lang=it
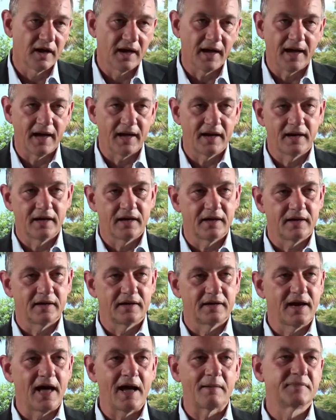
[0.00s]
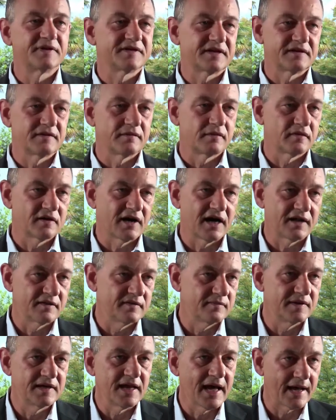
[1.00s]
ai eh, lab tradizionali
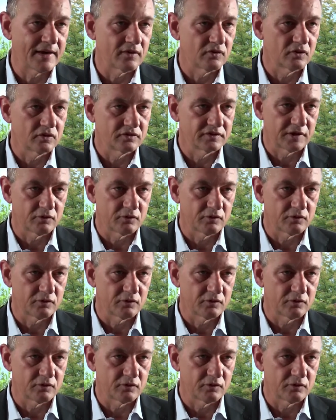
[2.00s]
di Milano